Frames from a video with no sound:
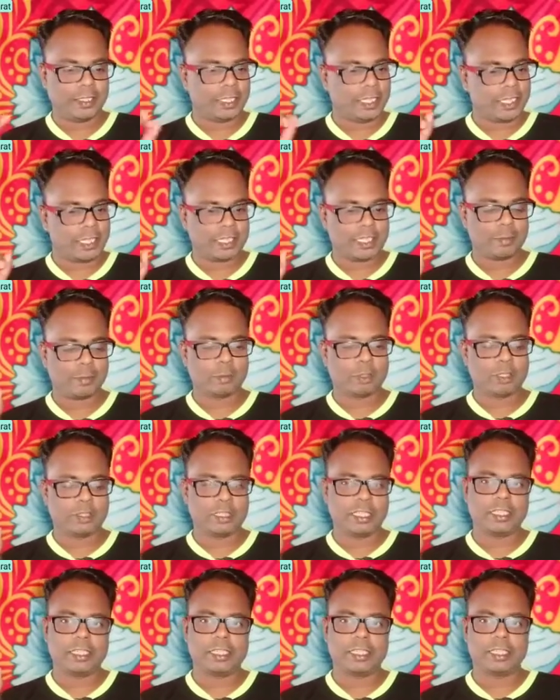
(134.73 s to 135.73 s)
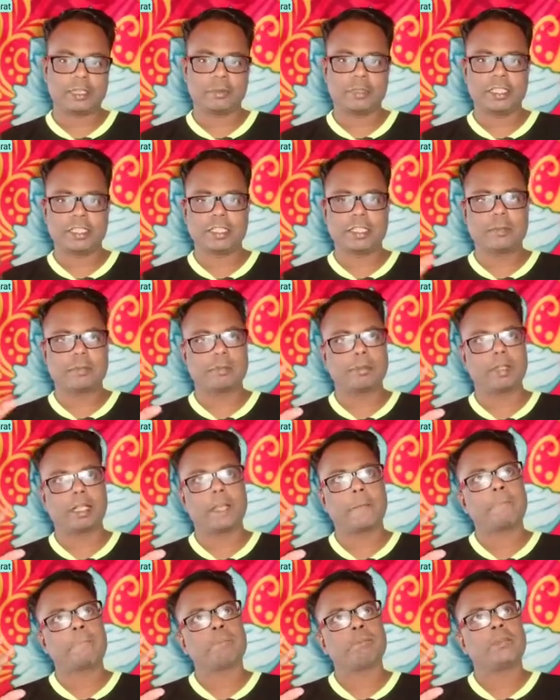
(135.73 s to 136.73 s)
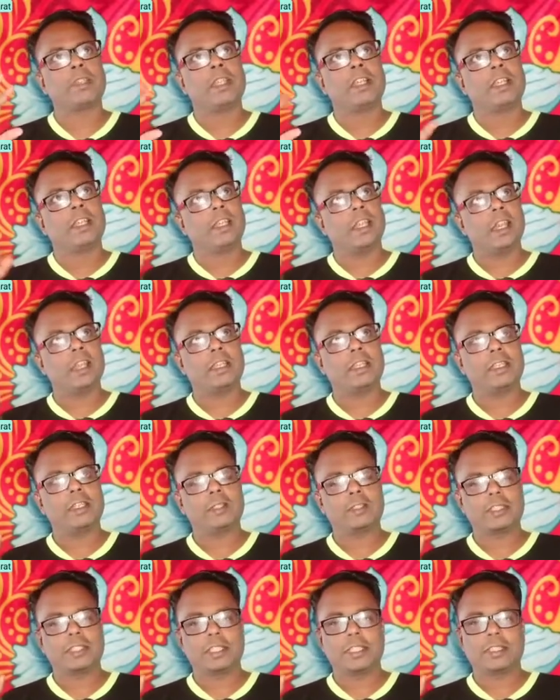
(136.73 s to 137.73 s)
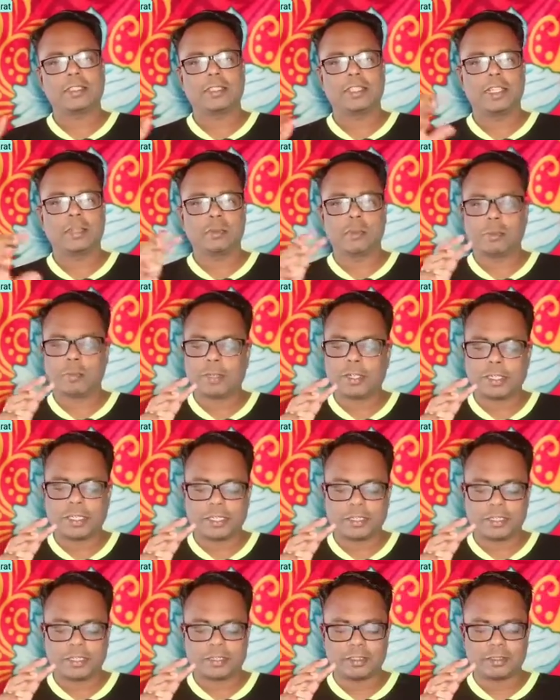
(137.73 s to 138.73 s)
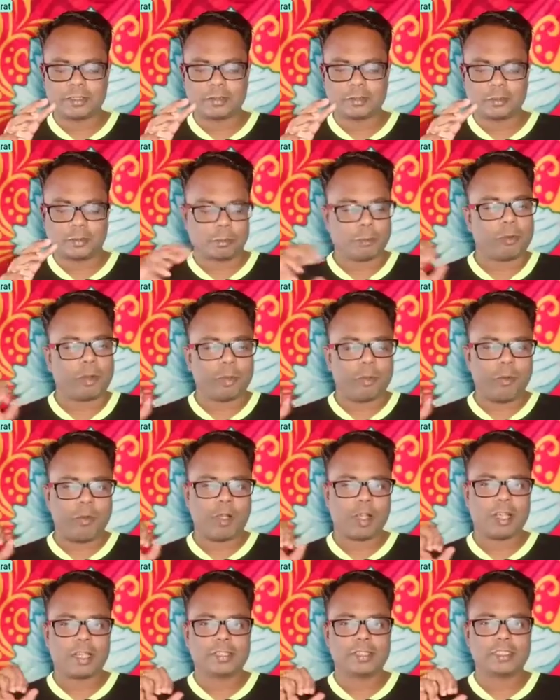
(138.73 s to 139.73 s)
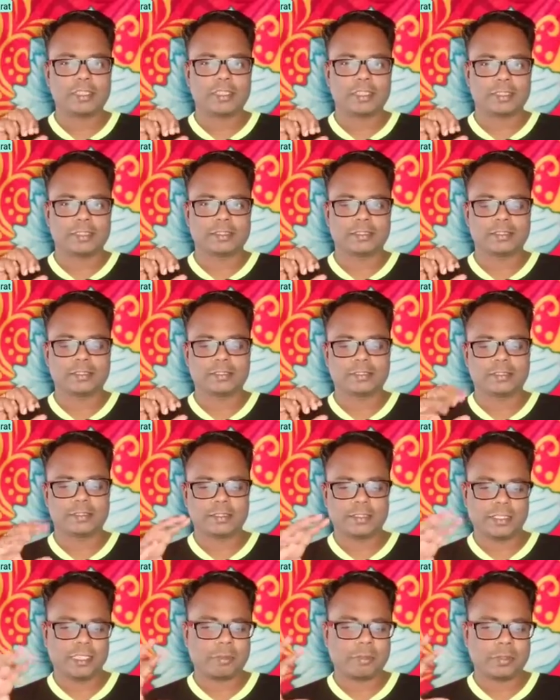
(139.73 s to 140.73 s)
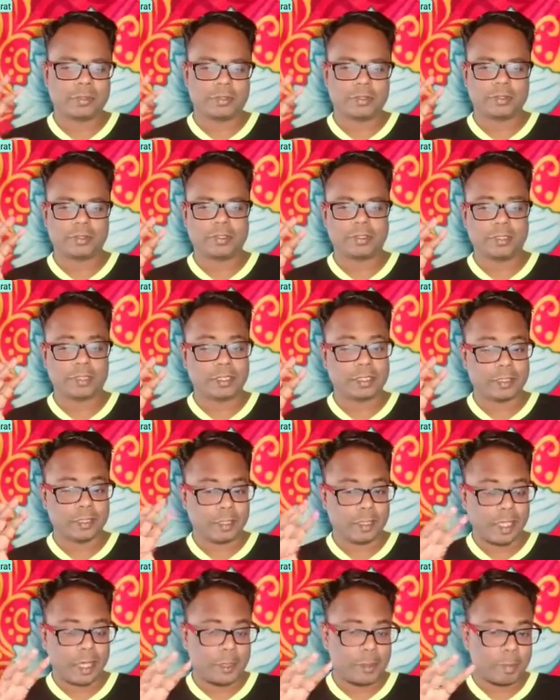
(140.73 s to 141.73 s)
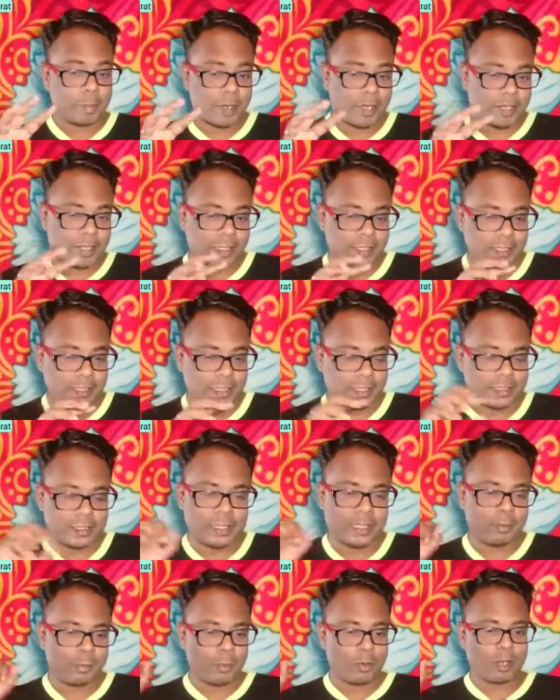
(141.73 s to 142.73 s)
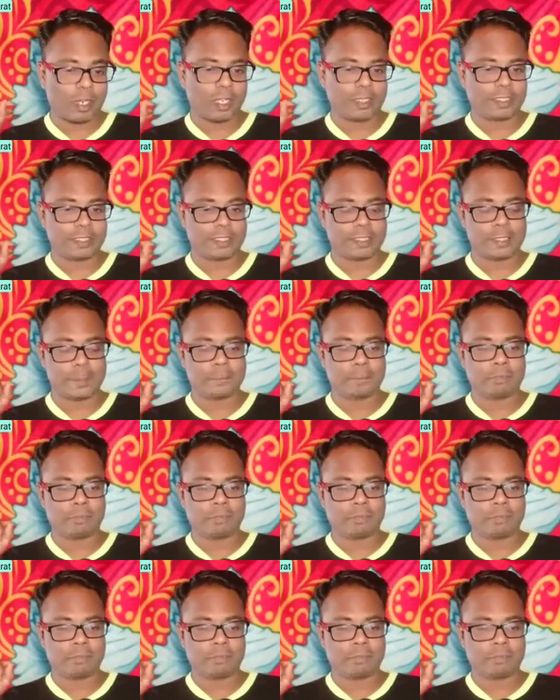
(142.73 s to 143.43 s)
லேட்டாக தான் போனேன் எட்டு எட்டரை மணிக்கு தான் போனேன் நான் என்ன யோசித்தேன்னா சரி நம்ம போயிட்டு ஓரமாக உக்காந்துட்டு நம்ம யாரும் பார்க்காத இடத்துல நம்ம உக்காந்துட்டு